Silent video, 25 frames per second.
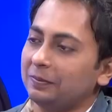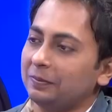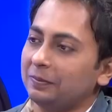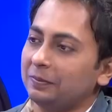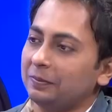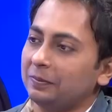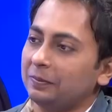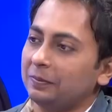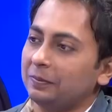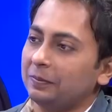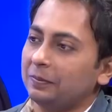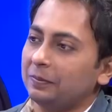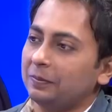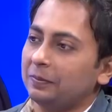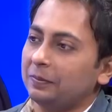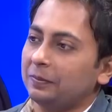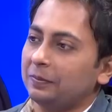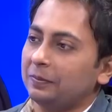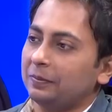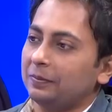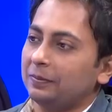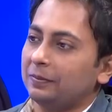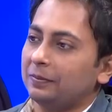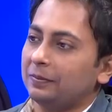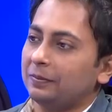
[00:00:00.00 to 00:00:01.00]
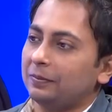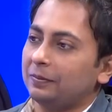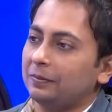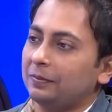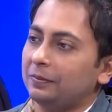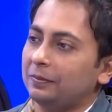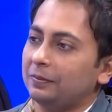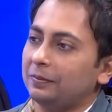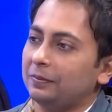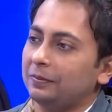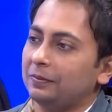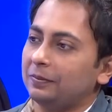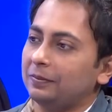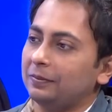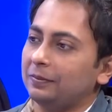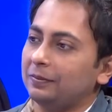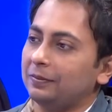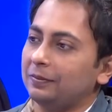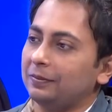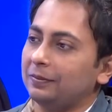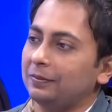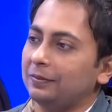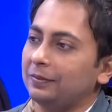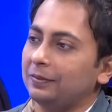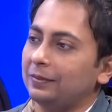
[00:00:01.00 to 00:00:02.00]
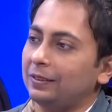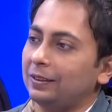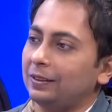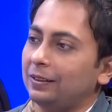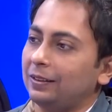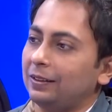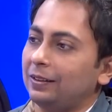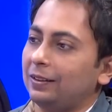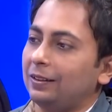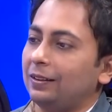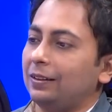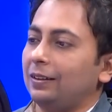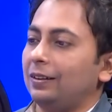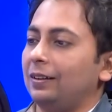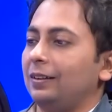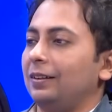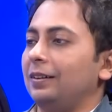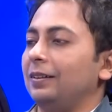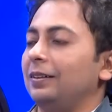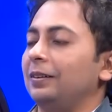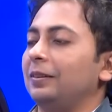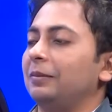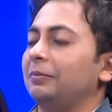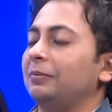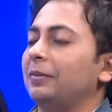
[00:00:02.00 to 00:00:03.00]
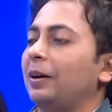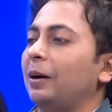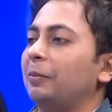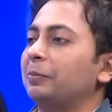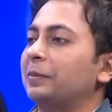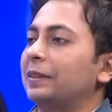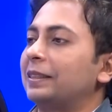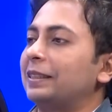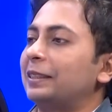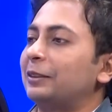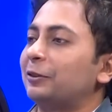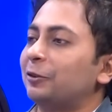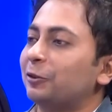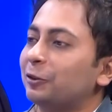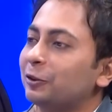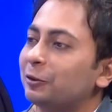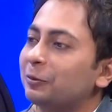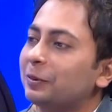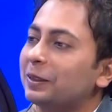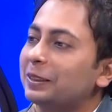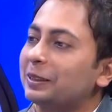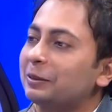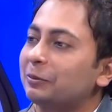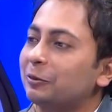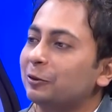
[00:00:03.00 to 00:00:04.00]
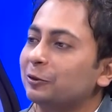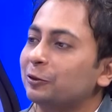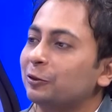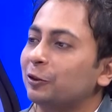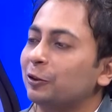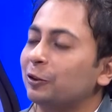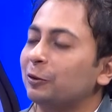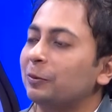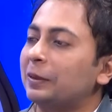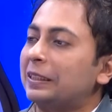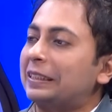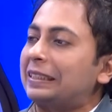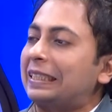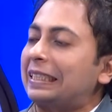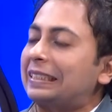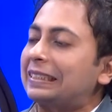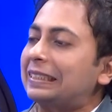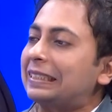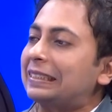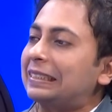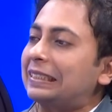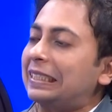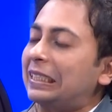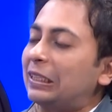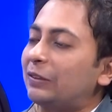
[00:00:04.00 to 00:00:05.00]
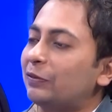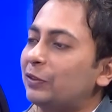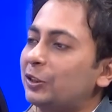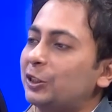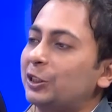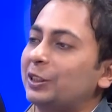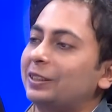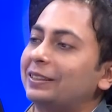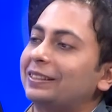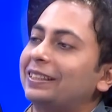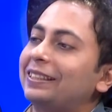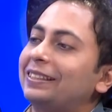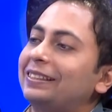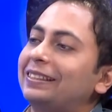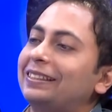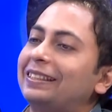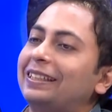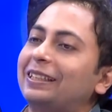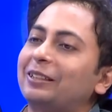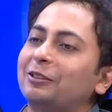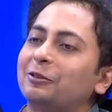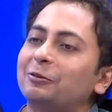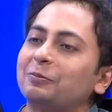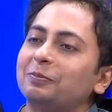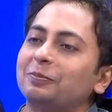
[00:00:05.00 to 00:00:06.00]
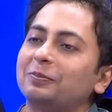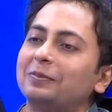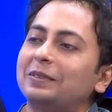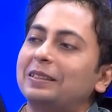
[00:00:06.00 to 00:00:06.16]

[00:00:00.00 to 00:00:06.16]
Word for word: ডাক্তার সানি আপনাকে স্বাগত জানাচ্ছি আমাদের অনুষ্ঠানে আপনাকে ধন্যবাদ এবং ধন্যবাদ নেক্সাস টেলিভিশনকে এরকম